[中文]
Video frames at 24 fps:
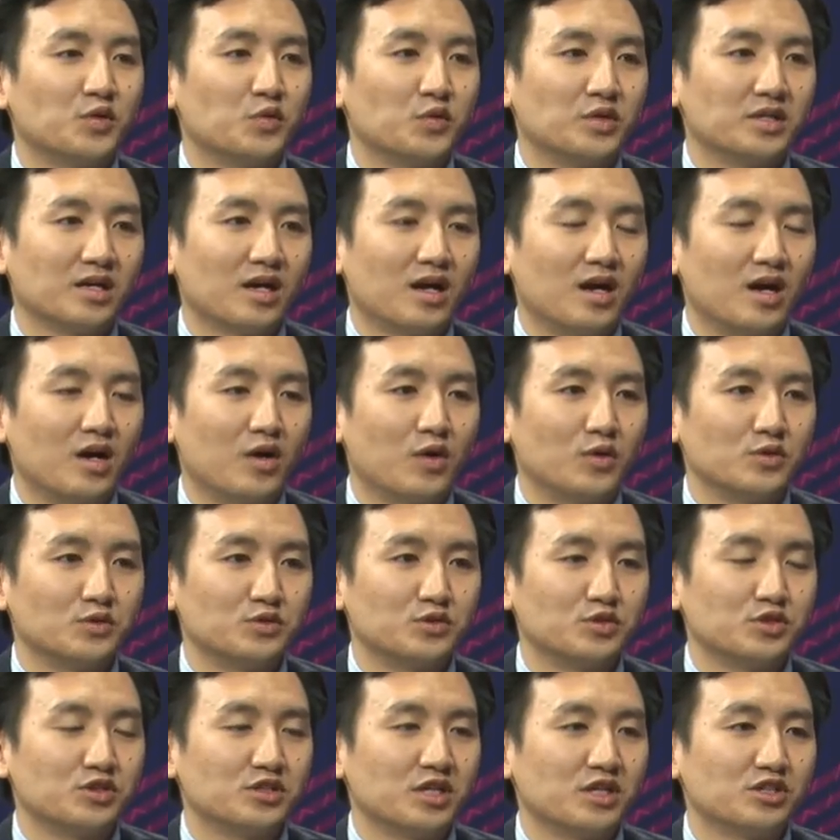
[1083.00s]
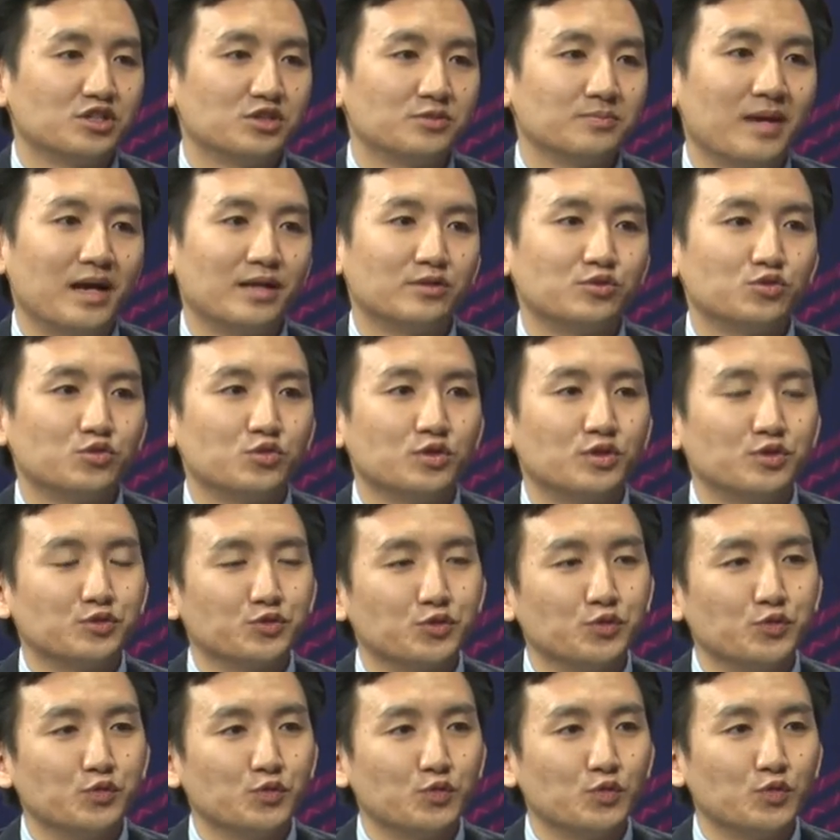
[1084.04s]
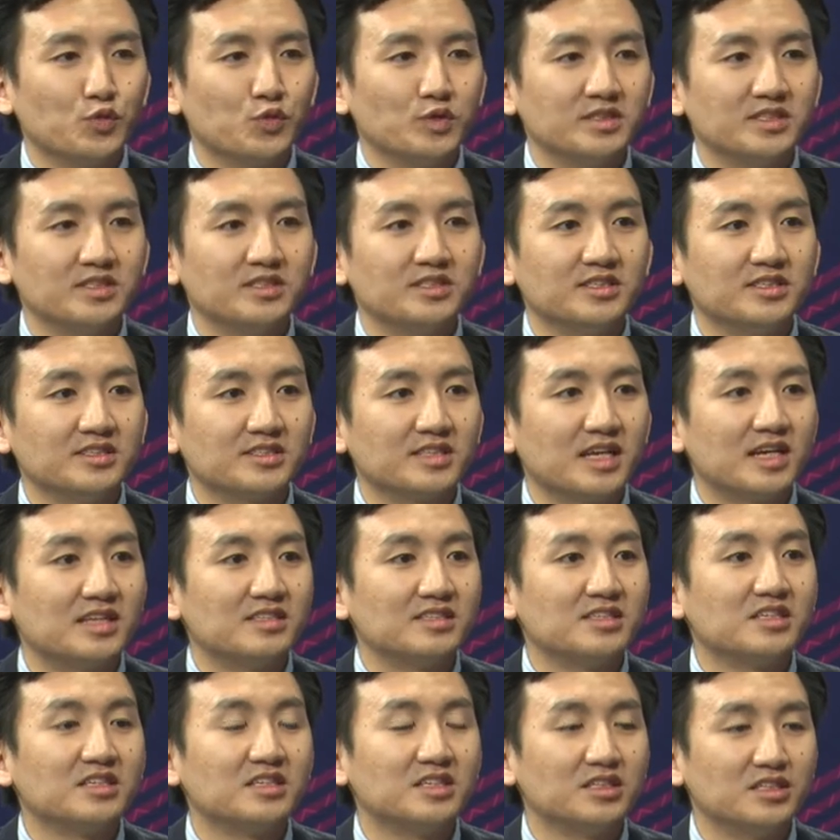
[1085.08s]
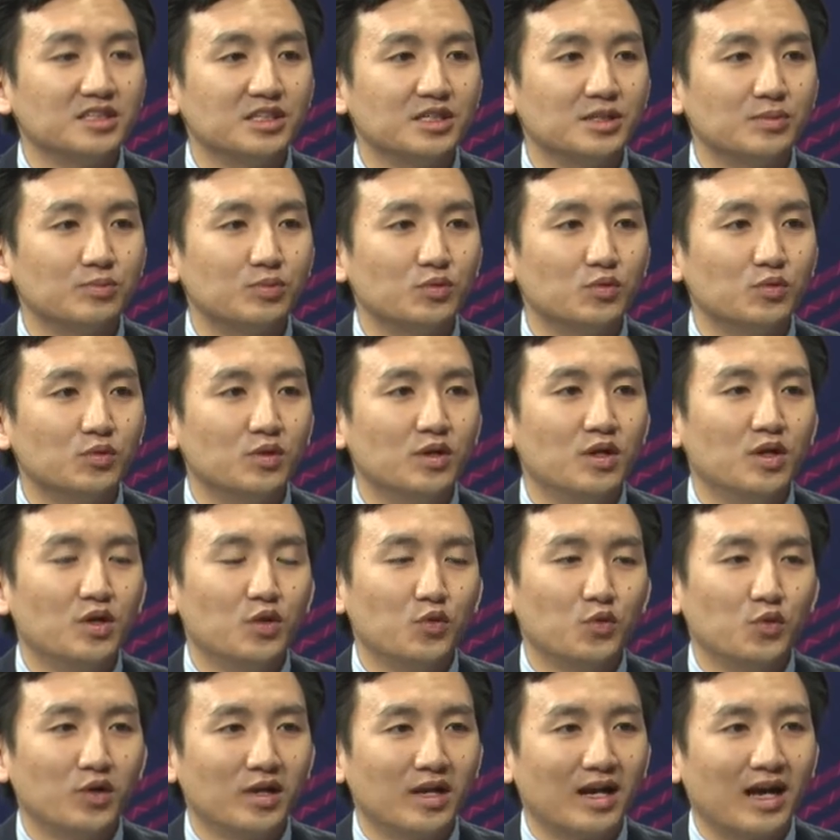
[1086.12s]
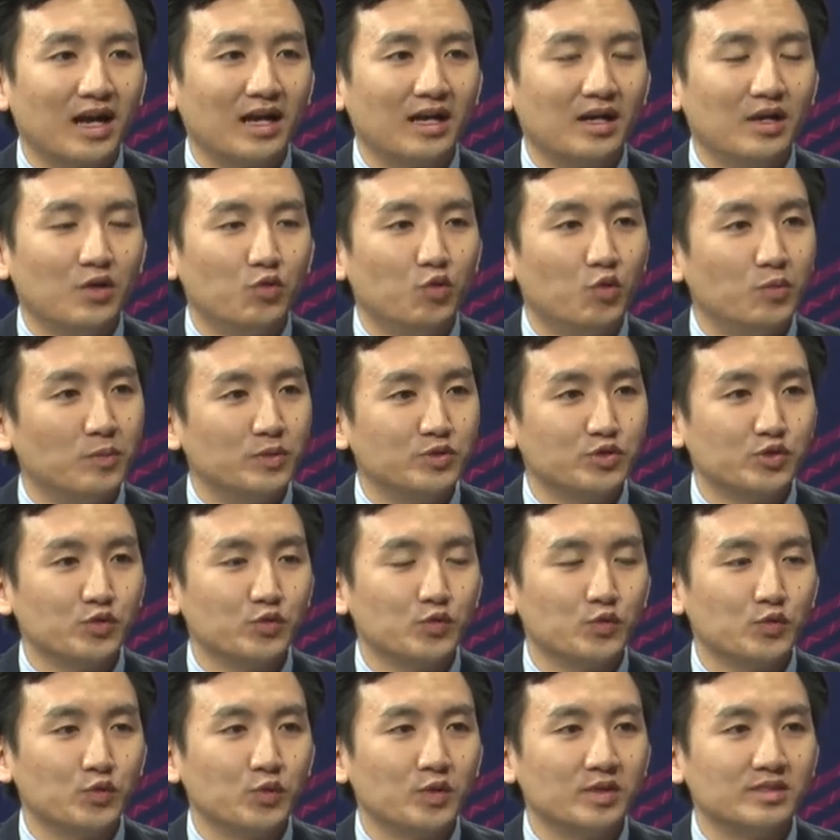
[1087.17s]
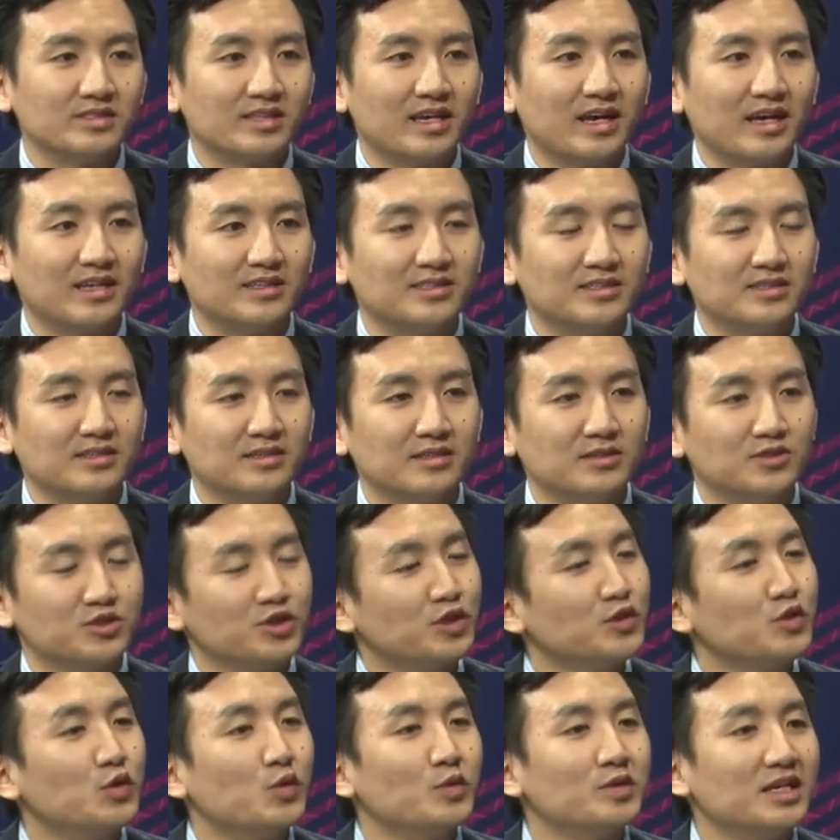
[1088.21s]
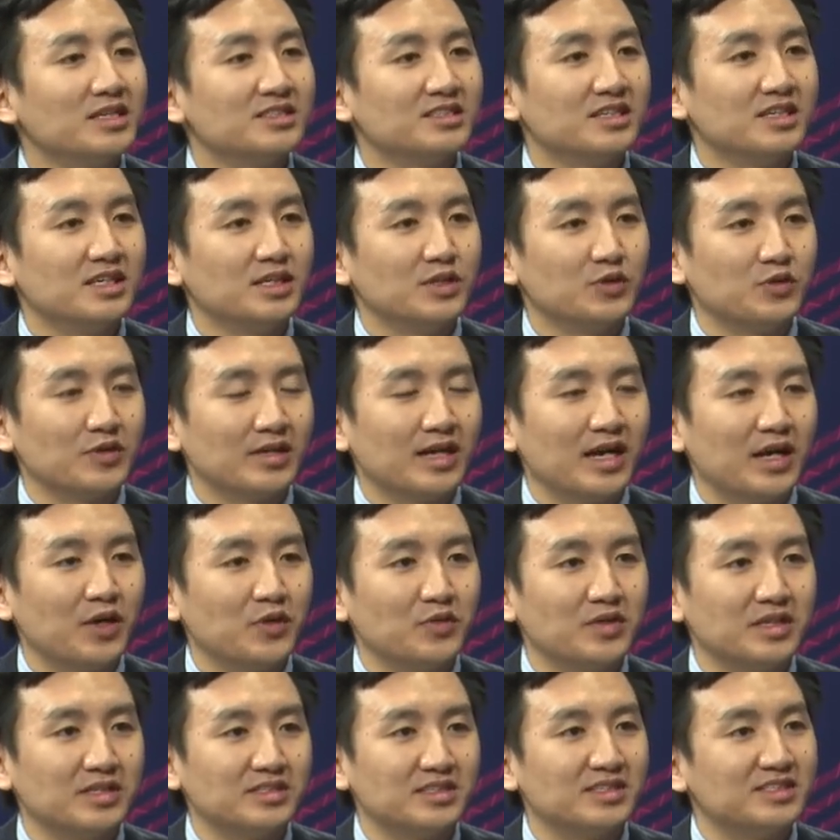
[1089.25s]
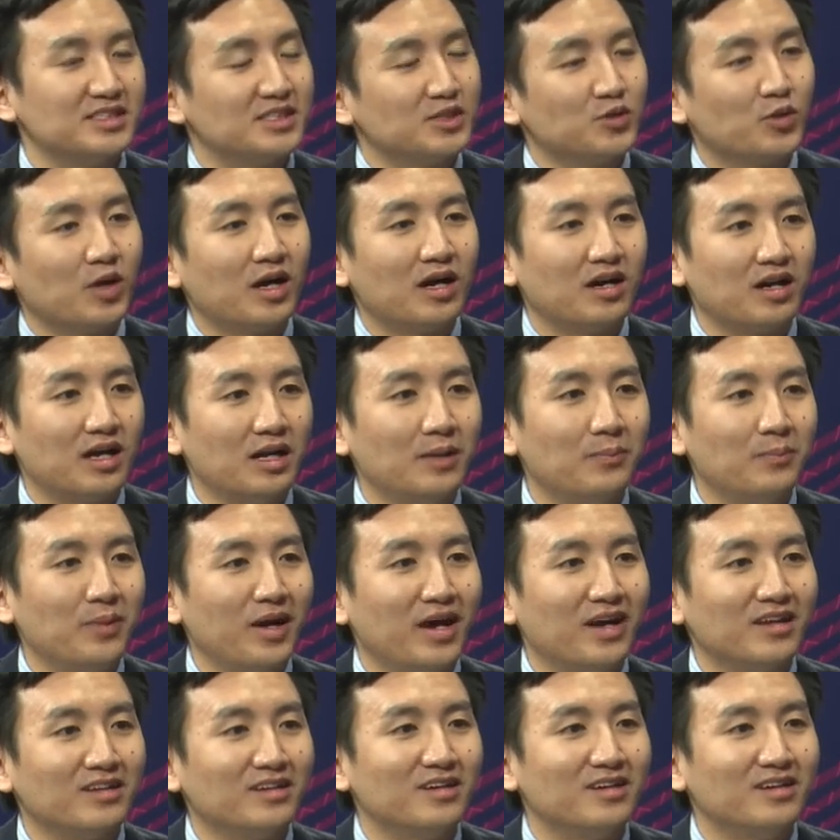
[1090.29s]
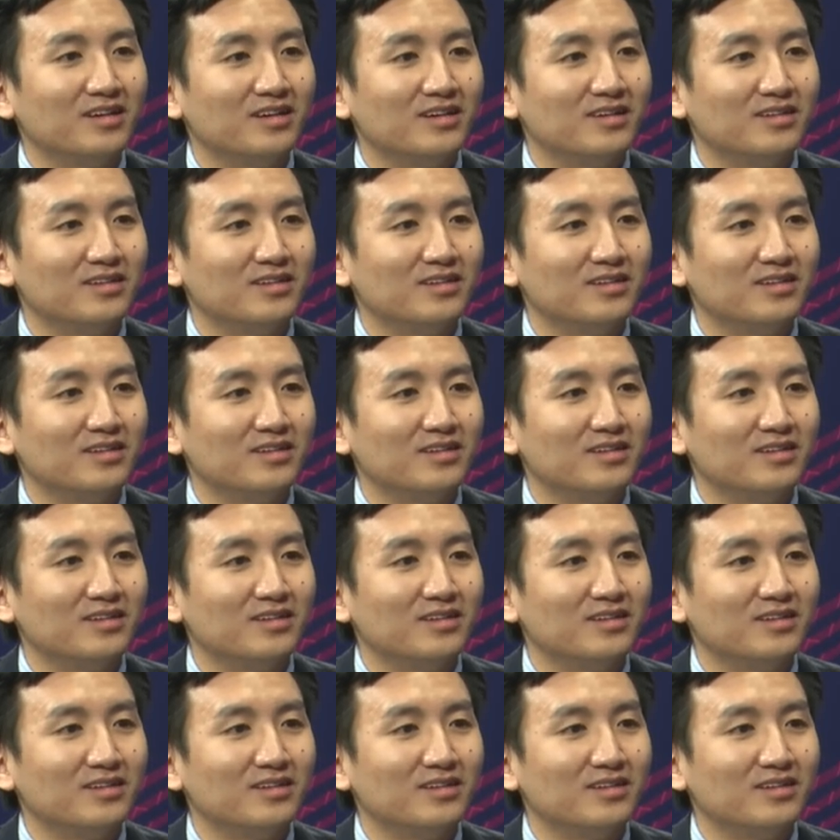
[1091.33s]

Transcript: 文一号实际上是迈出了中国行星探测的第一步。未来我们中国在深空探测领域还有哪些计划和安排呢？